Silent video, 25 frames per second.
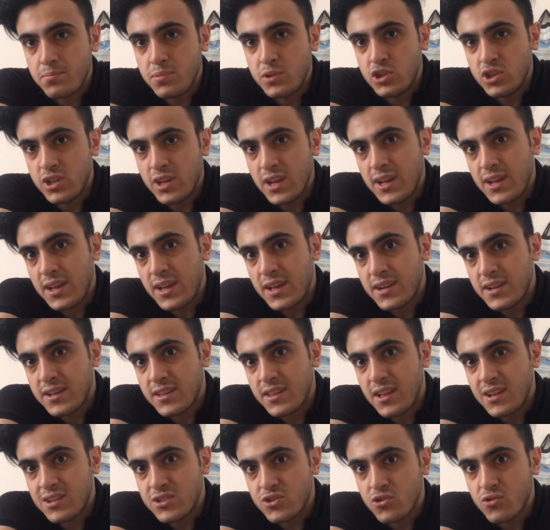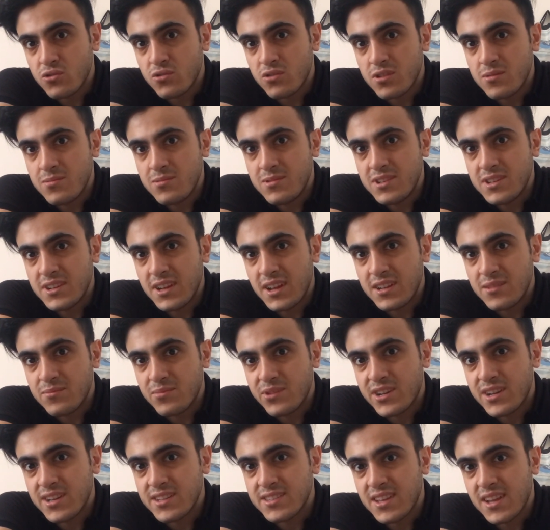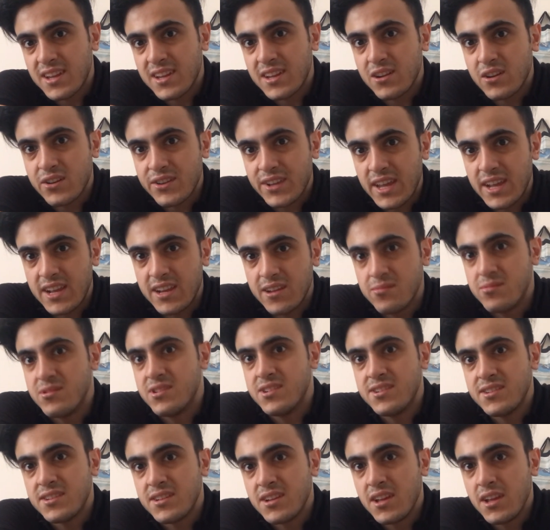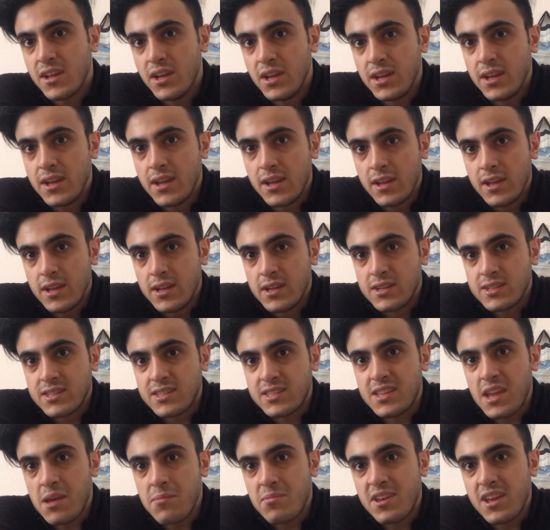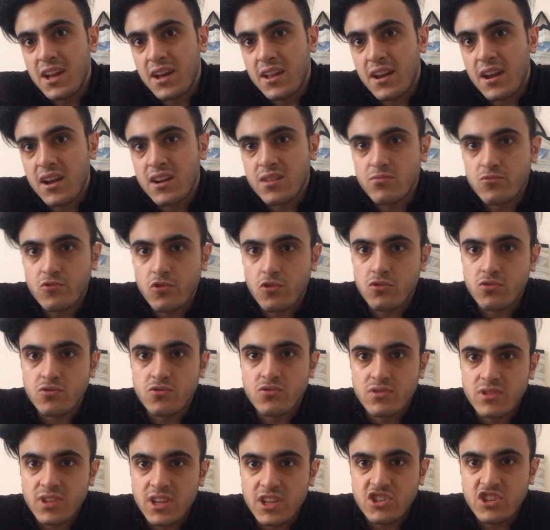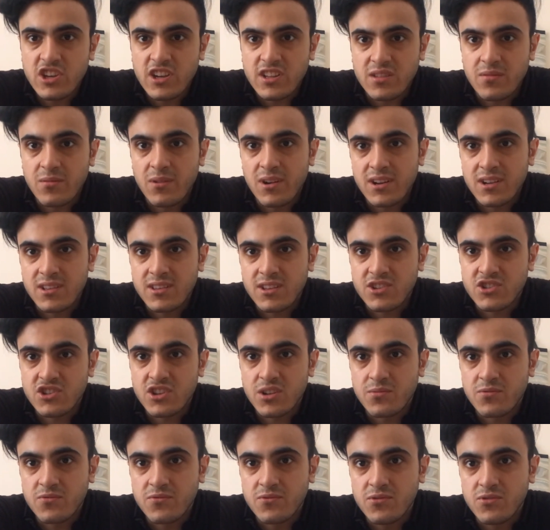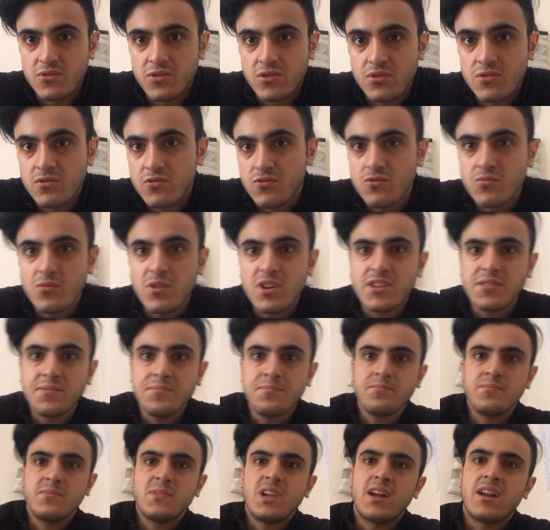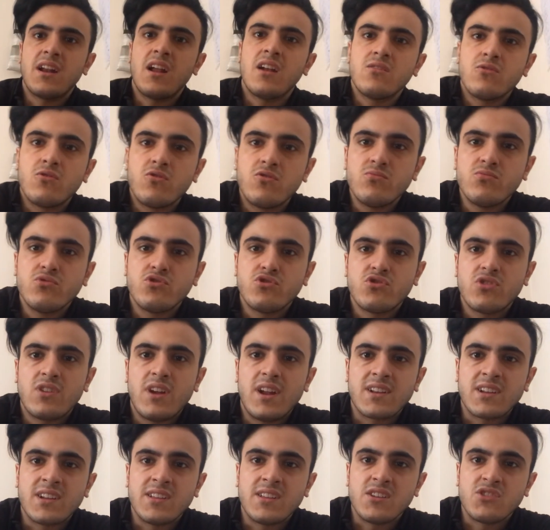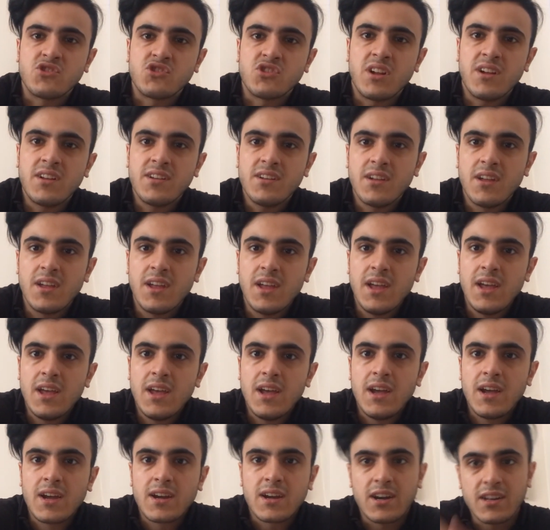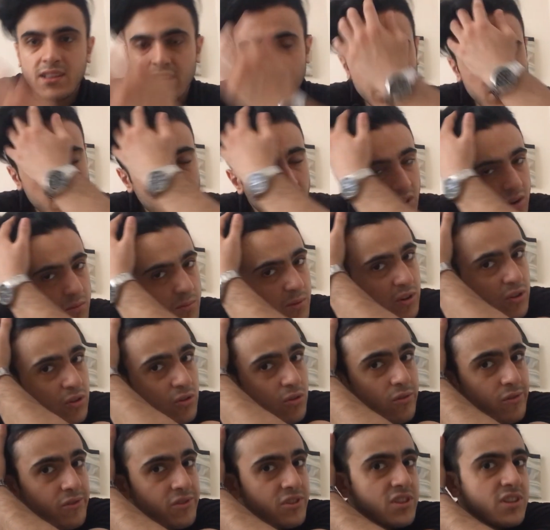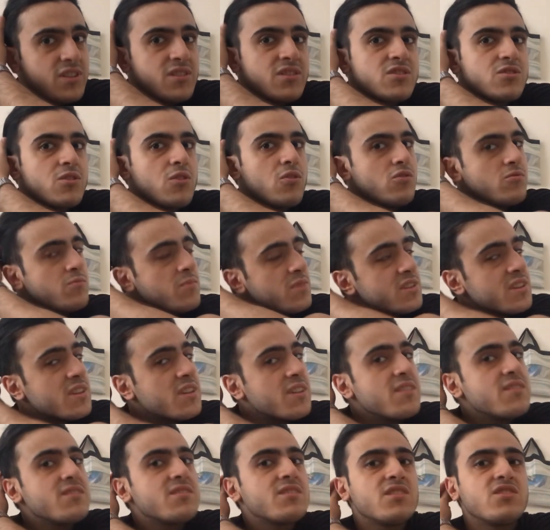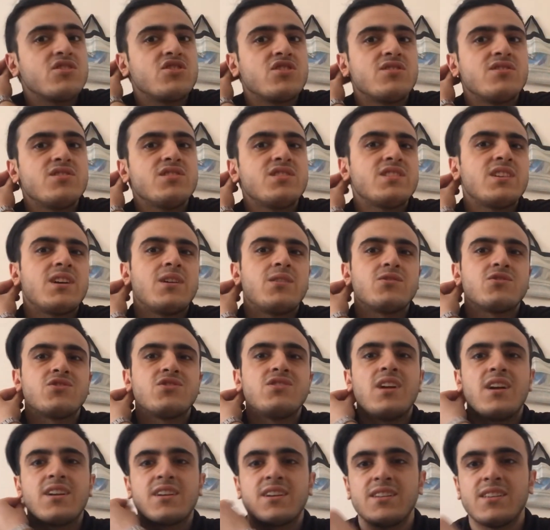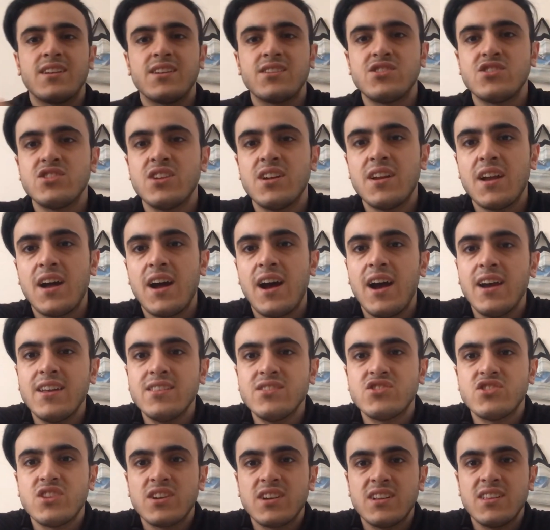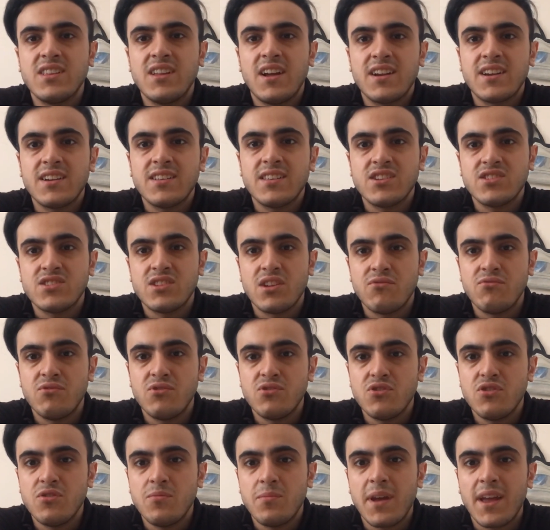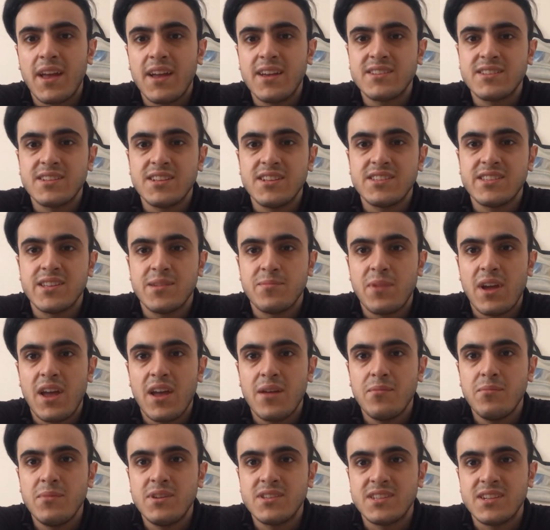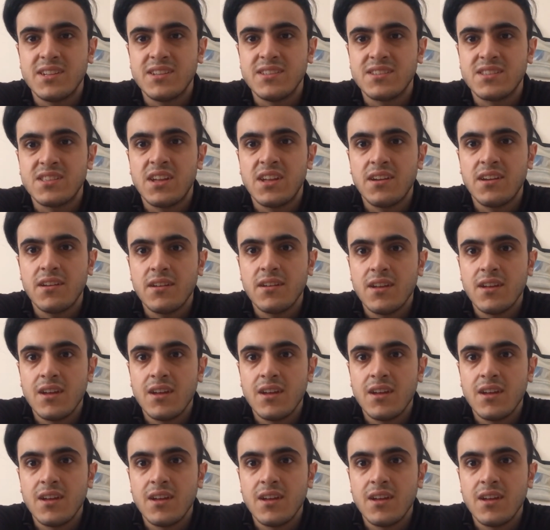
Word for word: bir şey, her an her şey olabilir yani bir kaza gelebilir. Size bir yararım dokunur diye çektim arkadaşlar bu videoyu. Umarım yararlı olmuştur arkadaşlar. Kanalıma abone olsanız da olmasanız da canınız sağ olsun arkadaşlar. Aynı şekilde arkadaşlar videoyu beğenseniz de beğenmeseniz de